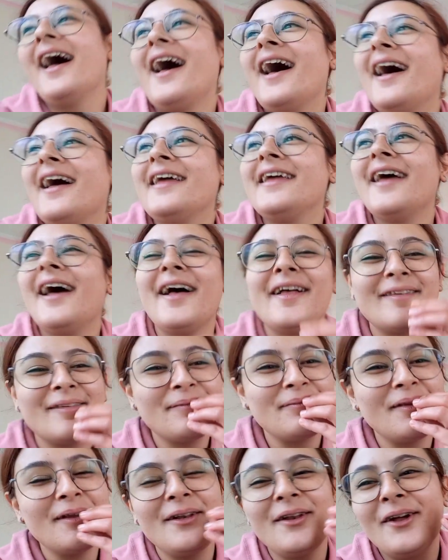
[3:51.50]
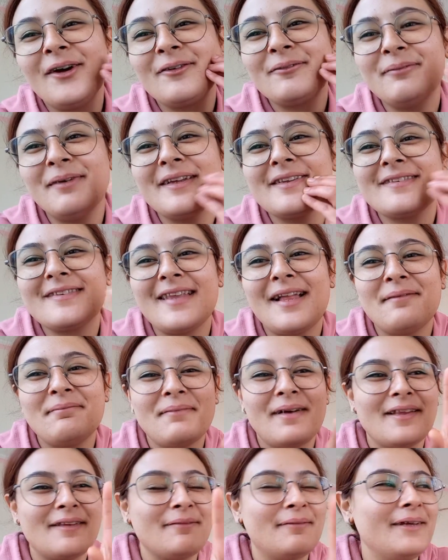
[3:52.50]
Ay ağzımda lokma
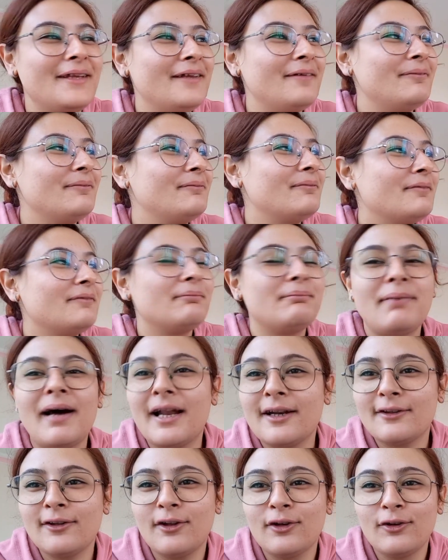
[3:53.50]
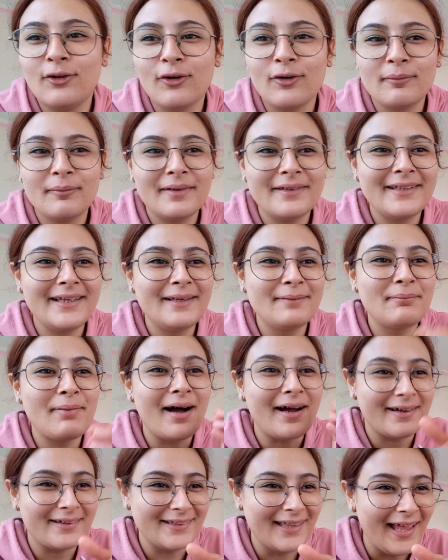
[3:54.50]
ıslanmaz benim. Pardon lokma değil
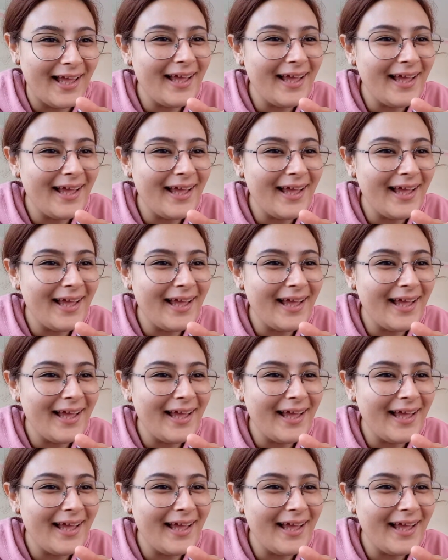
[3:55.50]
bakla.